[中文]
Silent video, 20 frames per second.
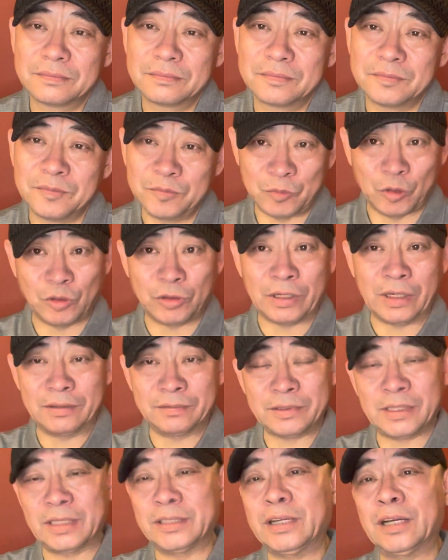你比如说，
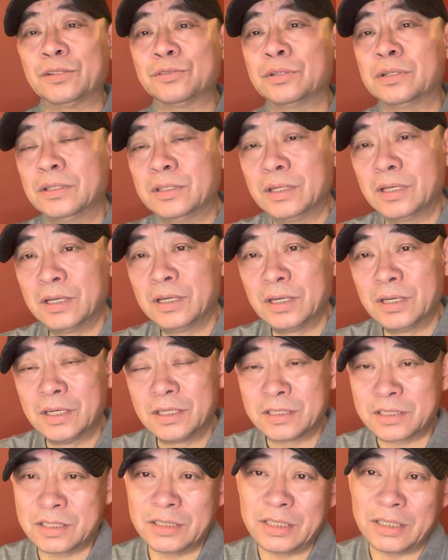大家说。
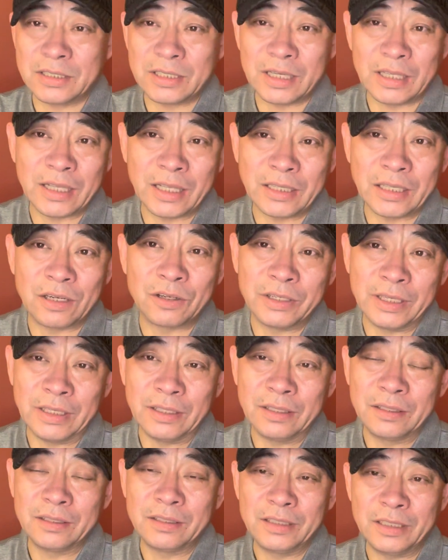世界三大男高
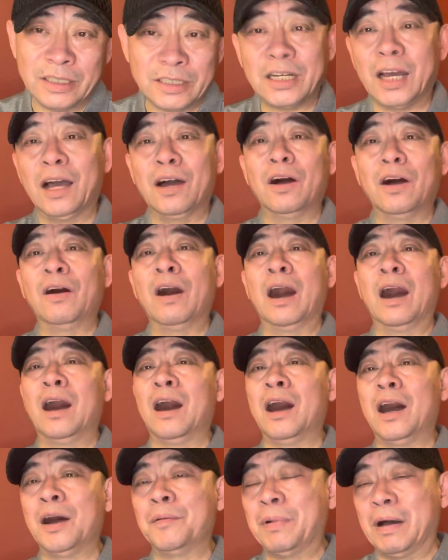音一唱
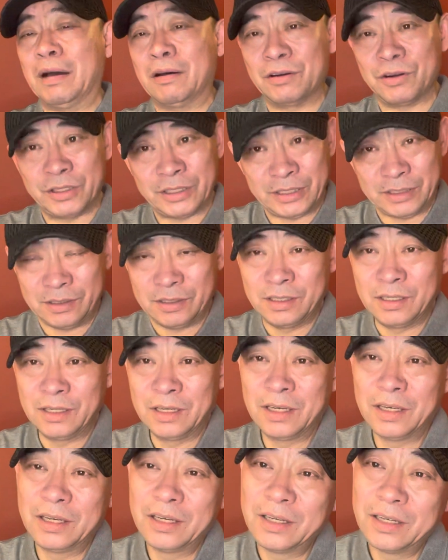啊，帕瓦罗蒂
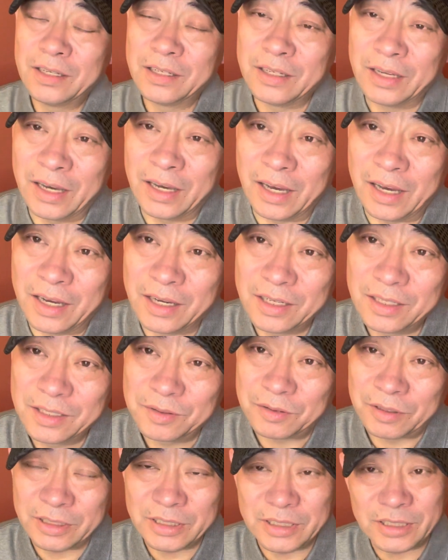啊！
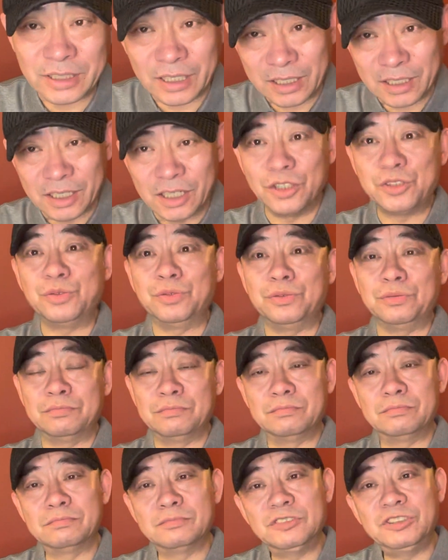意大利歌剧，
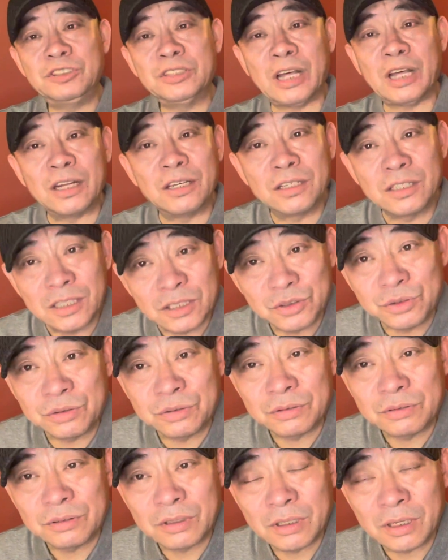意大利歌
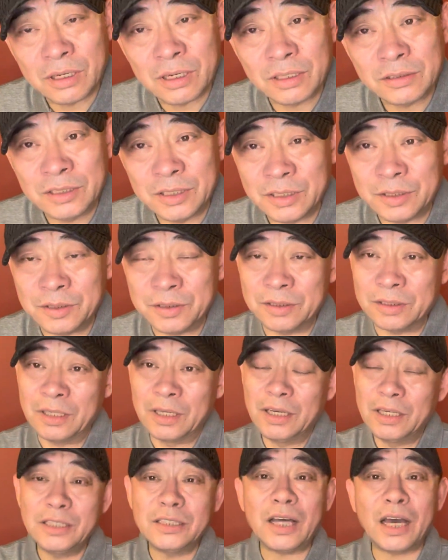剧啊，你
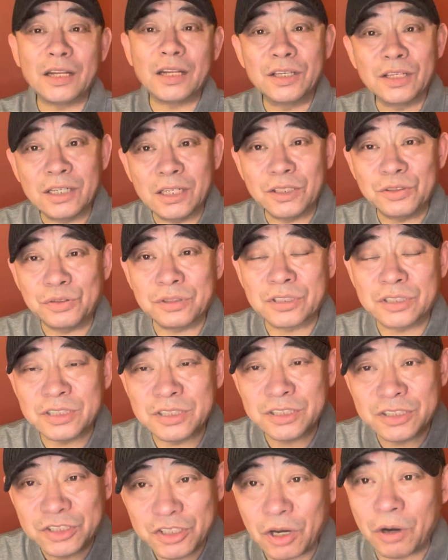意大利歌剧是
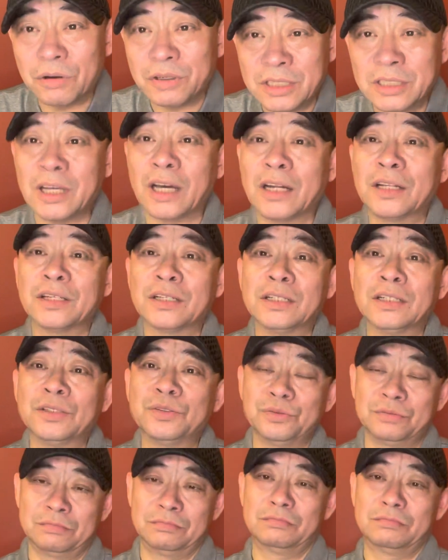叫意大利歌
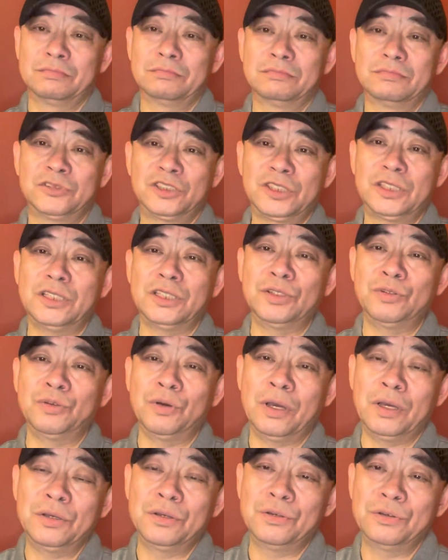剧，起
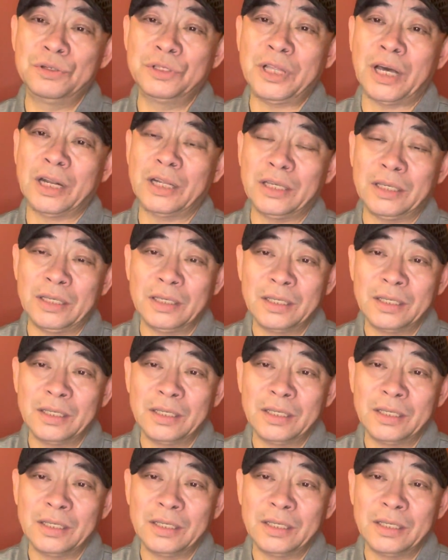源于意大利，